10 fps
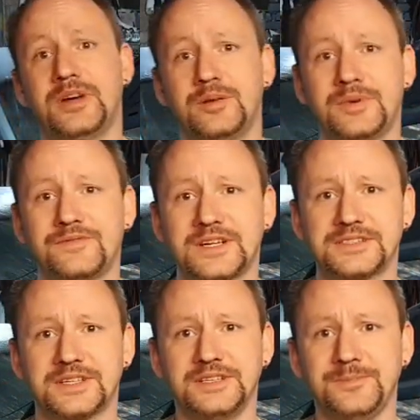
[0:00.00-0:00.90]
machen wir
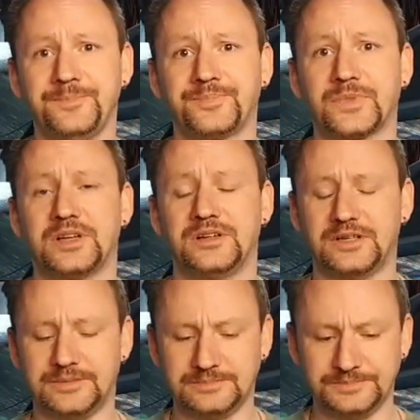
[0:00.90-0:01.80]
Wachs drin.
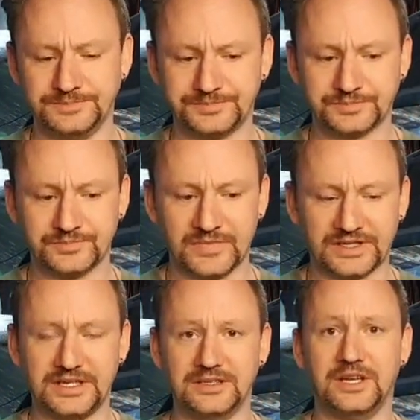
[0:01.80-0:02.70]
Ähm,
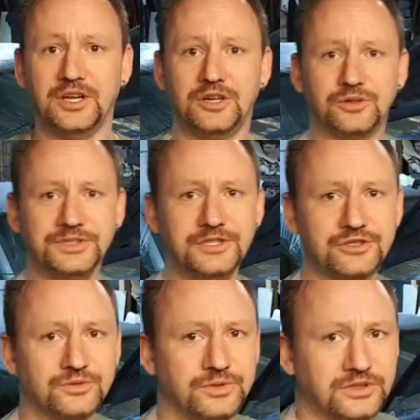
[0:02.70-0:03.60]
ja, und
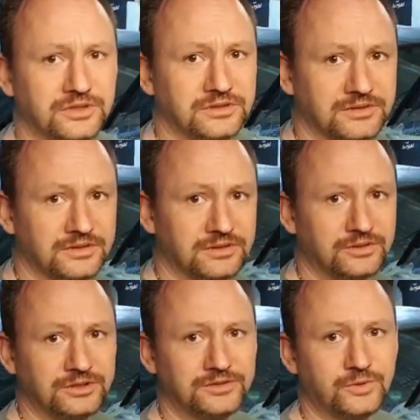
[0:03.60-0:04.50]
ich tue noch
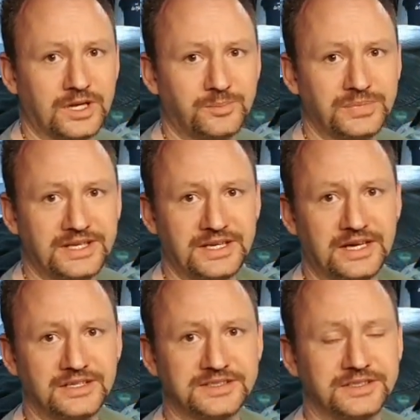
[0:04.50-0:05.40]
ohne
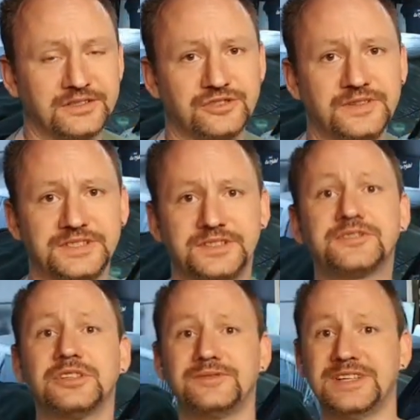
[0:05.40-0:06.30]
Volantbedreher alles ingeschweißt
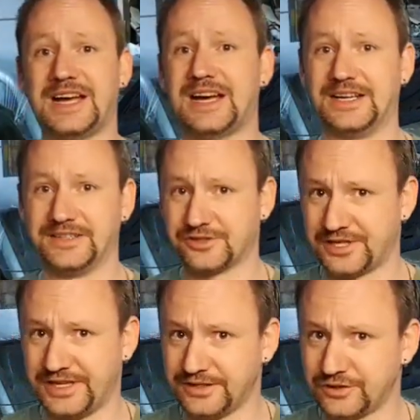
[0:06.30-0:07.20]
ist, dort wird auch alles
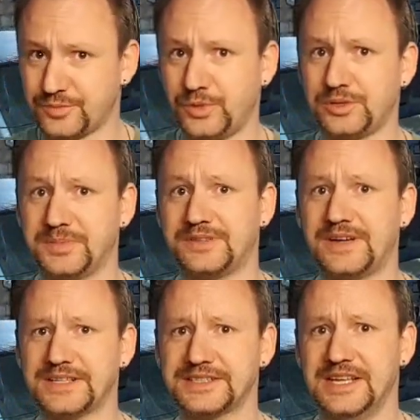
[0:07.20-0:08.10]
schön ingesprüht mit
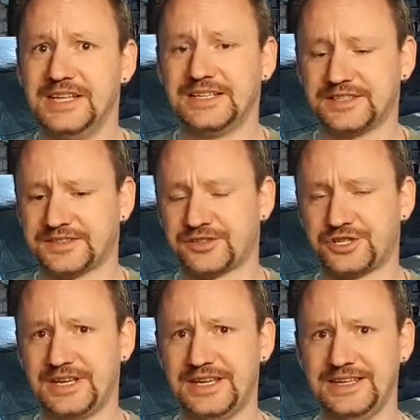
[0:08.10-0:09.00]
Wachs, dass es
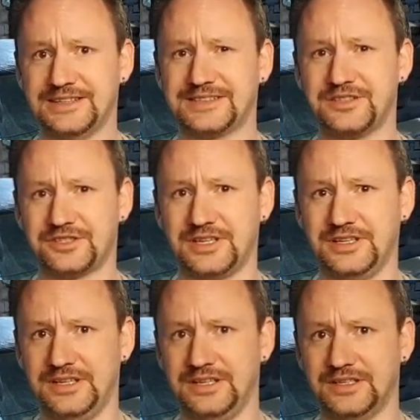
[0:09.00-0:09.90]
schön jetzt sich
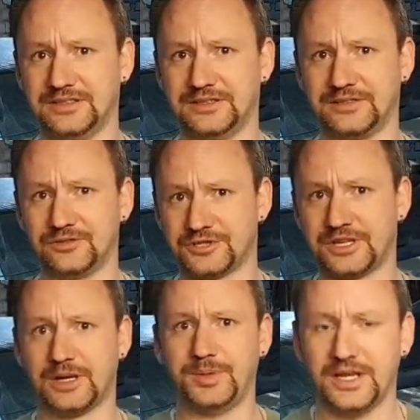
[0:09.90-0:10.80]
in die, äh, durch
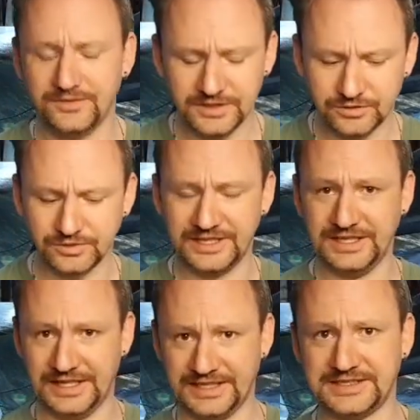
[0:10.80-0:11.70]
die Kapillarwirkung
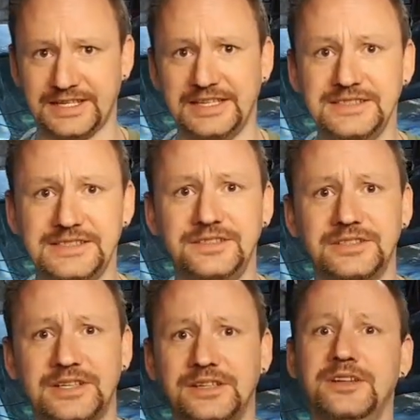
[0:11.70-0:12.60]
in die Ritze
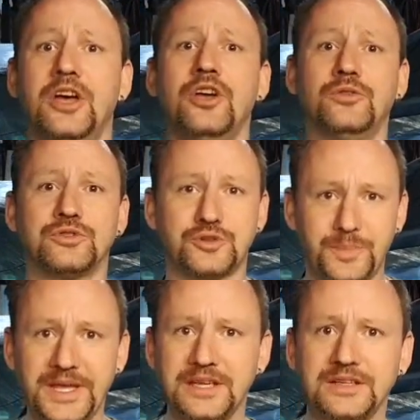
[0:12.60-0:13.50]
rinziehen kann und
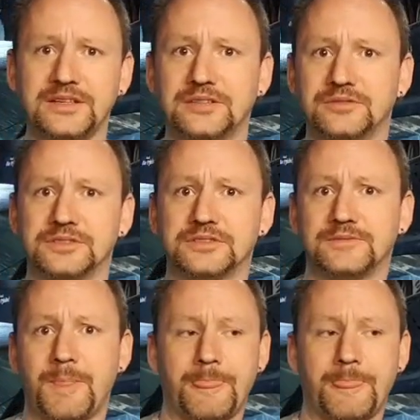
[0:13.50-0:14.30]
später hinaus.